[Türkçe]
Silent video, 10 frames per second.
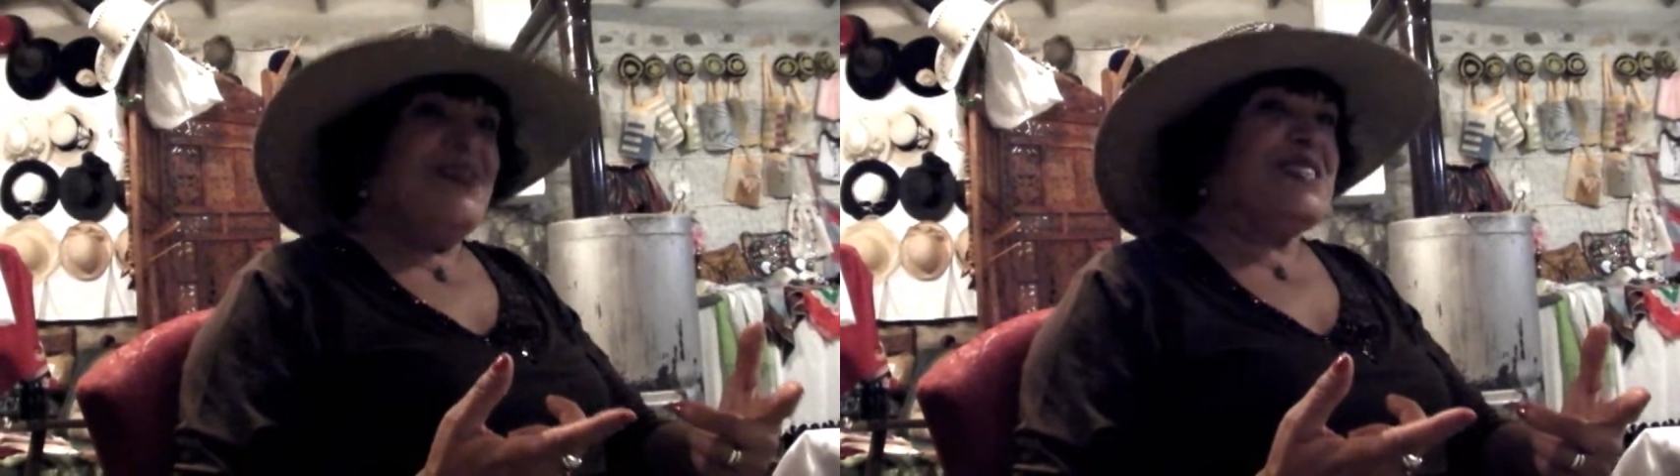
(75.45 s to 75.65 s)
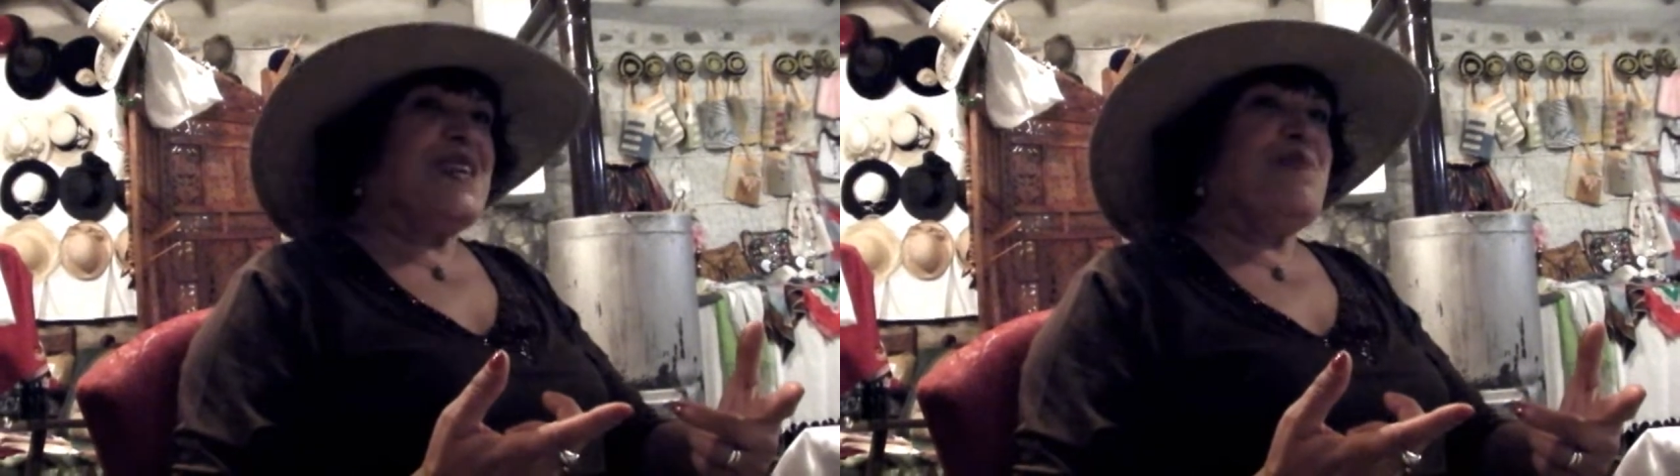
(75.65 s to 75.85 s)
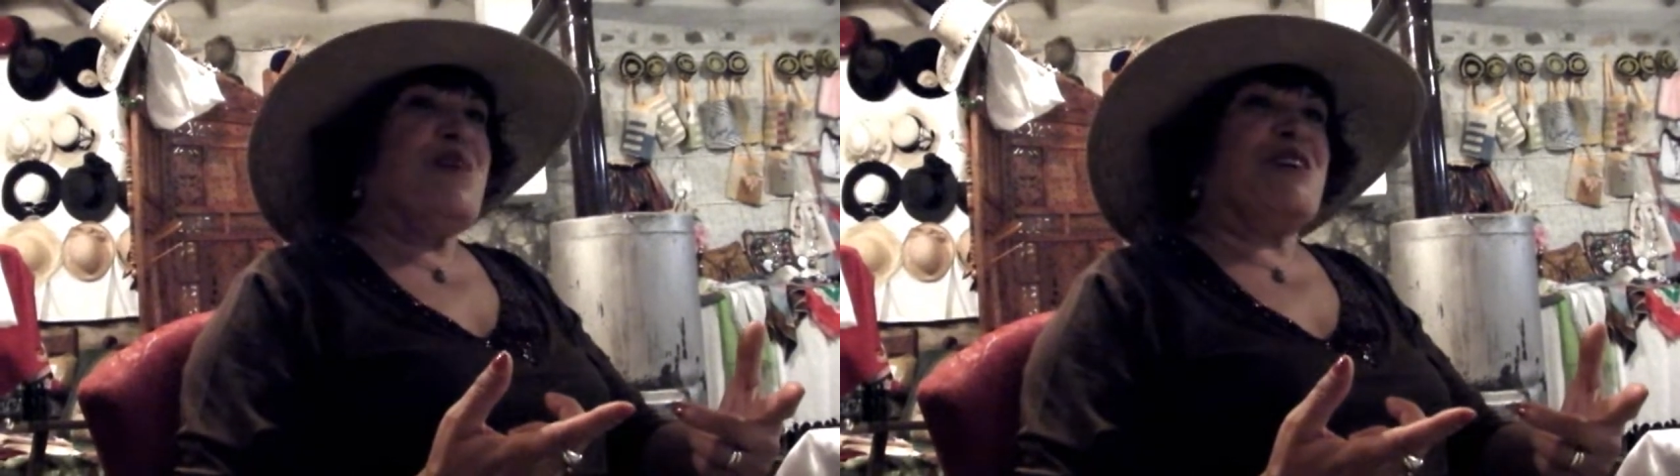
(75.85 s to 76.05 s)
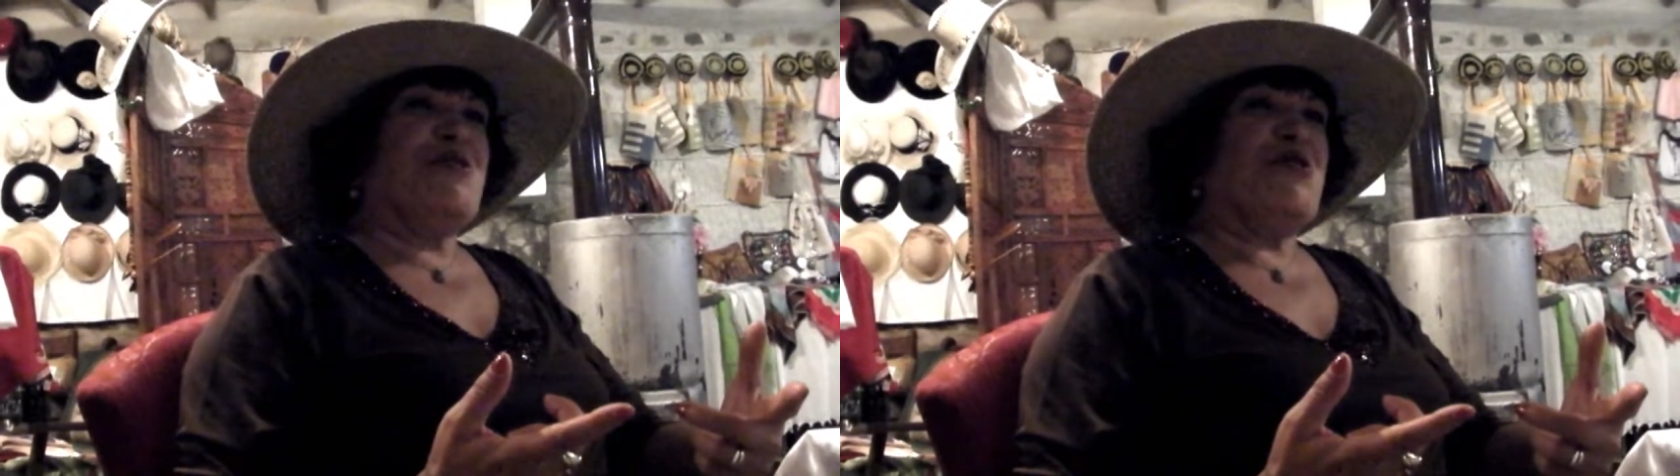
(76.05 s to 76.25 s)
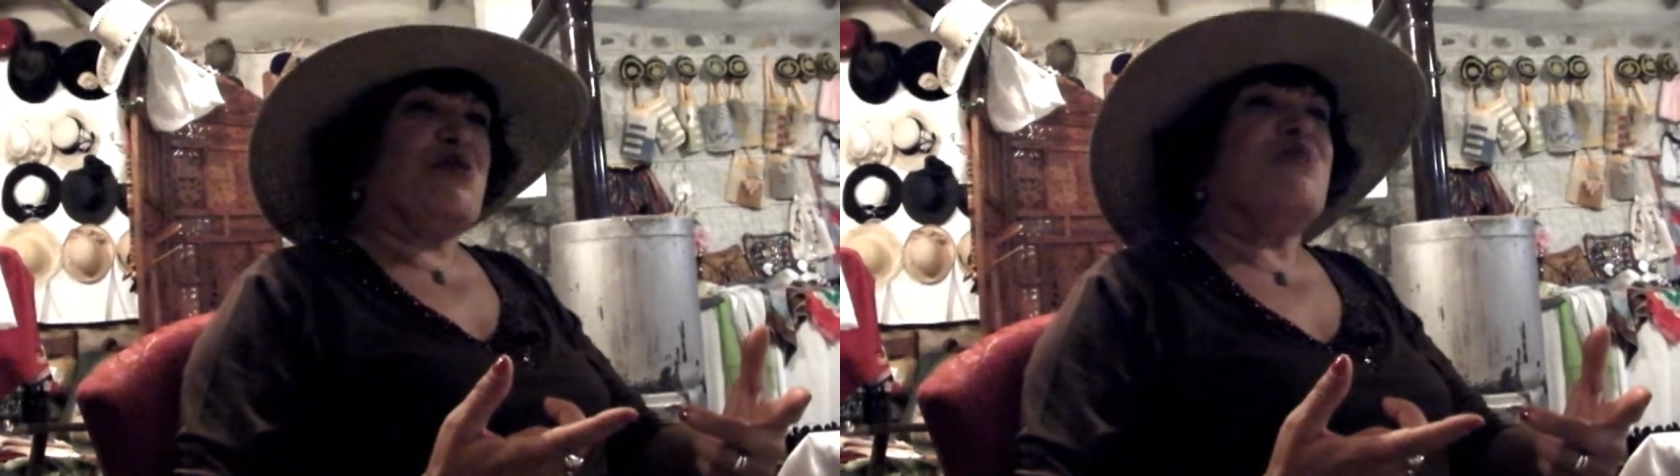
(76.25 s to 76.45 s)
ve seni
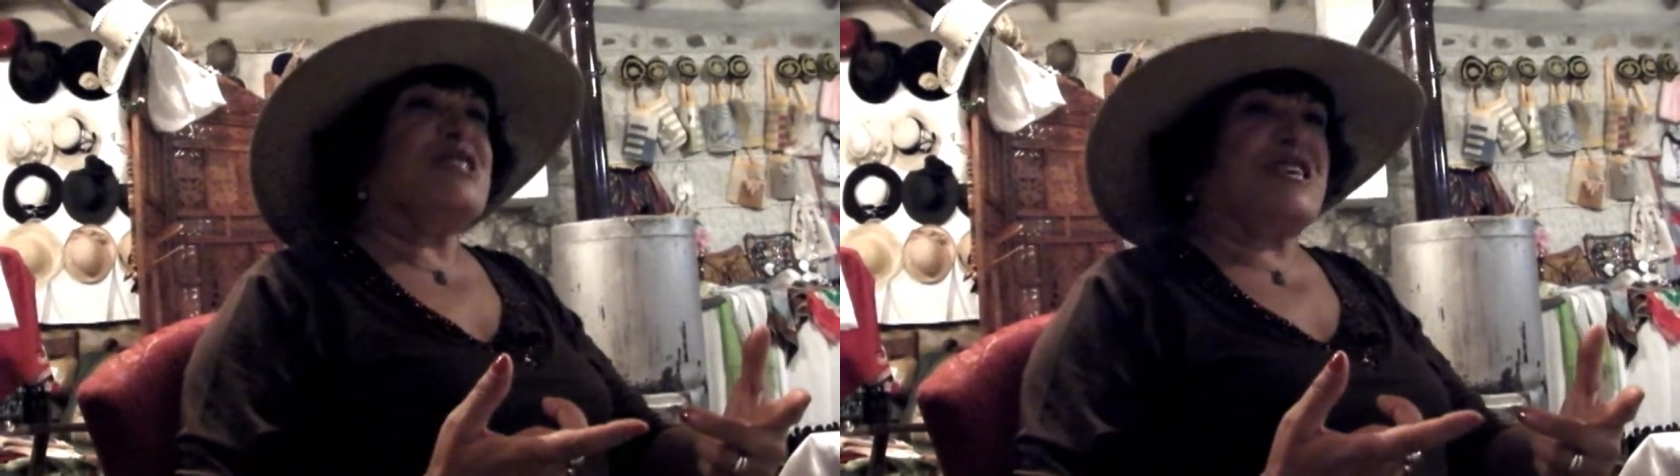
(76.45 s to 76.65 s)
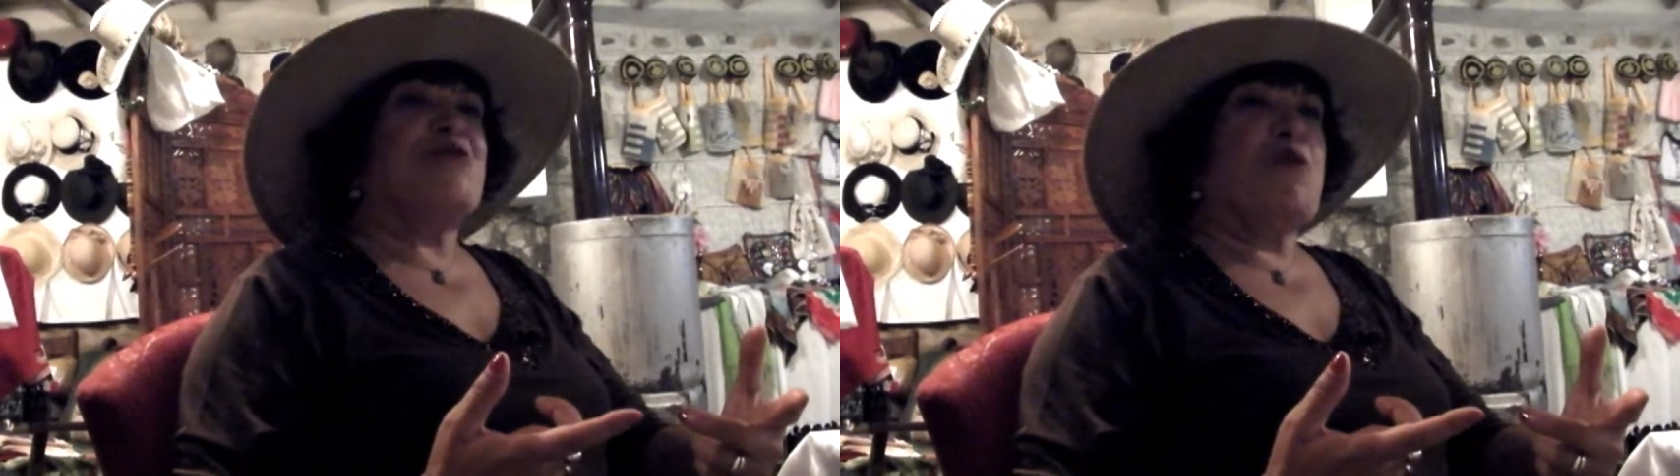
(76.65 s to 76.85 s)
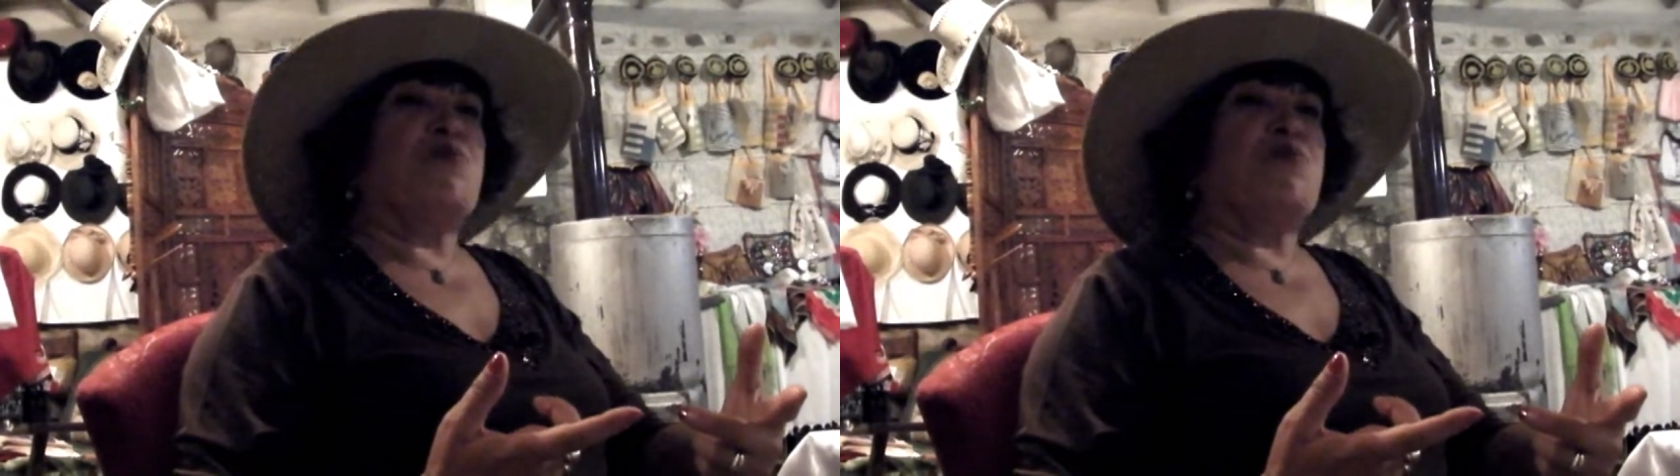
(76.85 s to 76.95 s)
bekliyorum ve seni